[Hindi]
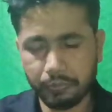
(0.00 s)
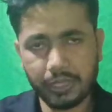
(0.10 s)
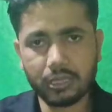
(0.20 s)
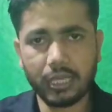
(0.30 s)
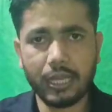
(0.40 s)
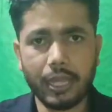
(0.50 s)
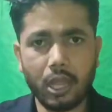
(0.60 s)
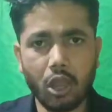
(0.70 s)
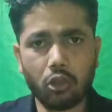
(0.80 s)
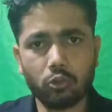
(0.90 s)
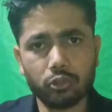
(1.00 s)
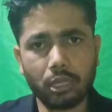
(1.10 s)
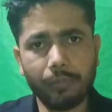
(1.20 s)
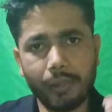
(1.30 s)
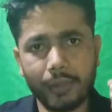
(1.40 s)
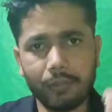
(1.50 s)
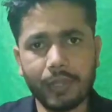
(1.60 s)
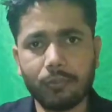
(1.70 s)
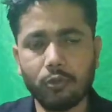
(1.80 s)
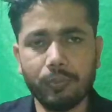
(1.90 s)
मिलता है और उसका पेमेंट
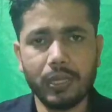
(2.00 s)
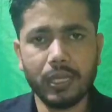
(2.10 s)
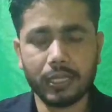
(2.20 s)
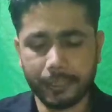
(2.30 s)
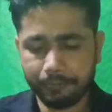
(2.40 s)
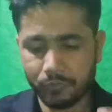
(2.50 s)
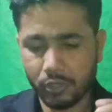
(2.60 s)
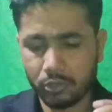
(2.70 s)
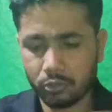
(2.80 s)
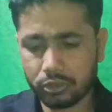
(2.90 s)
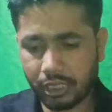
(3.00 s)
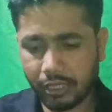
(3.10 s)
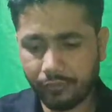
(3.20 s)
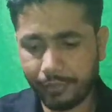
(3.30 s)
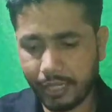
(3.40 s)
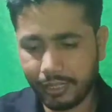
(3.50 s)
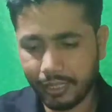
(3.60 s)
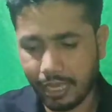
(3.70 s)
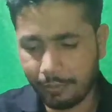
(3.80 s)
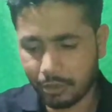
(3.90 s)
भी आपको मिलेगा तो चलिए फ्रेंड
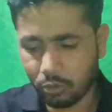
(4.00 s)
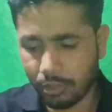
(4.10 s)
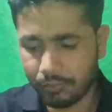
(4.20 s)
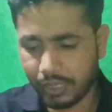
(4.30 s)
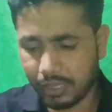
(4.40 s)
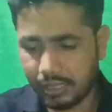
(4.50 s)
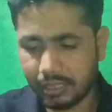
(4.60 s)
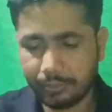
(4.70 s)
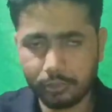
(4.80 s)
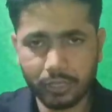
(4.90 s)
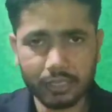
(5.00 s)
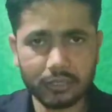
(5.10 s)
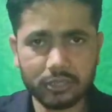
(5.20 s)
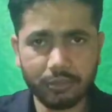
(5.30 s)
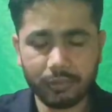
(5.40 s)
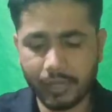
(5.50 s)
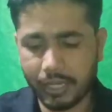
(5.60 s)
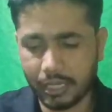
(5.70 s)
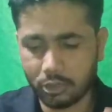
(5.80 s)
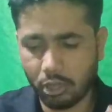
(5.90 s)
यहाँ पे तो आप देख लिए आपको यहाँ तक समझ में
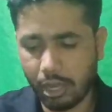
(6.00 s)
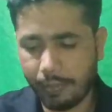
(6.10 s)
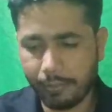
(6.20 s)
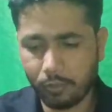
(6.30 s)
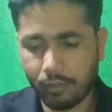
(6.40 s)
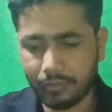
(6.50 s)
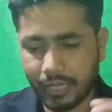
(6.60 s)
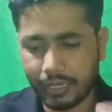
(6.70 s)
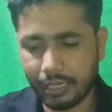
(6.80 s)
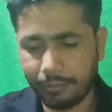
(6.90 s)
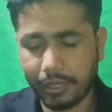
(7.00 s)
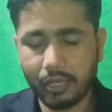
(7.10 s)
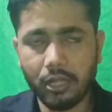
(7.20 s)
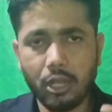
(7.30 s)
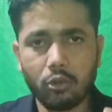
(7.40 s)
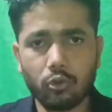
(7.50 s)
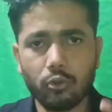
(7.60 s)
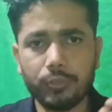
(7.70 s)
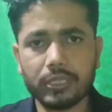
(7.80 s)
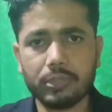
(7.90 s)
आ गया तो अब आप आपको हम डायरेक्ट अपना
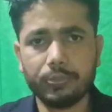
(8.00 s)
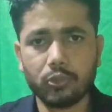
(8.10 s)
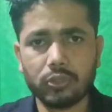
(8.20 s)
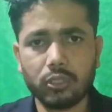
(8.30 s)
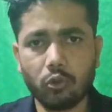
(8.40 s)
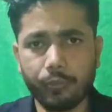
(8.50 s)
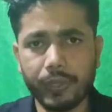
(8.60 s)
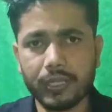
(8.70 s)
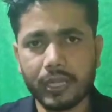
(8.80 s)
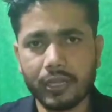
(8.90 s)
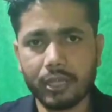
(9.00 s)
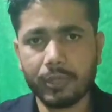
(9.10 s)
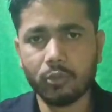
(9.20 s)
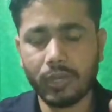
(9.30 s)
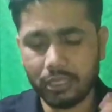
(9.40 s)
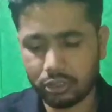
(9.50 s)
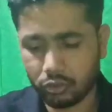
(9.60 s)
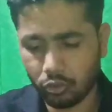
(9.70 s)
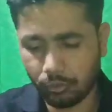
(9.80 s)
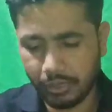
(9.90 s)
क्रोम ब्रोजर ओपन करने के बाद वाई
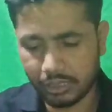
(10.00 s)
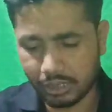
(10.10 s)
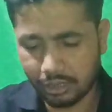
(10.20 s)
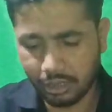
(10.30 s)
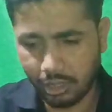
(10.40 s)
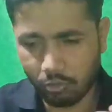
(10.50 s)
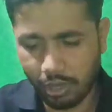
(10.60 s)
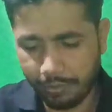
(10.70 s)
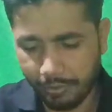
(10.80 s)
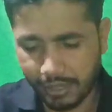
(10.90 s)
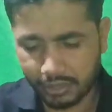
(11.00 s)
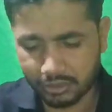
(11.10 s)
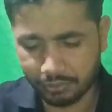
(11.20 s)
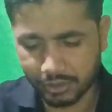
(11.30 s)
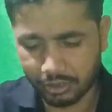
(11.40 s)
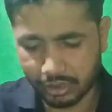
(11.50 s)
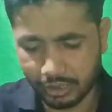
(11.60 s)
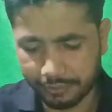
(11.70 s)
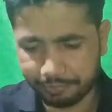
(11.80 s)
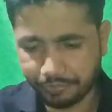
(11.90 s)
स्टूडियो में ले चलते हैं वहाँ पे बाकी
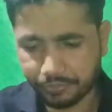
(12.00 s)
समझाते हैं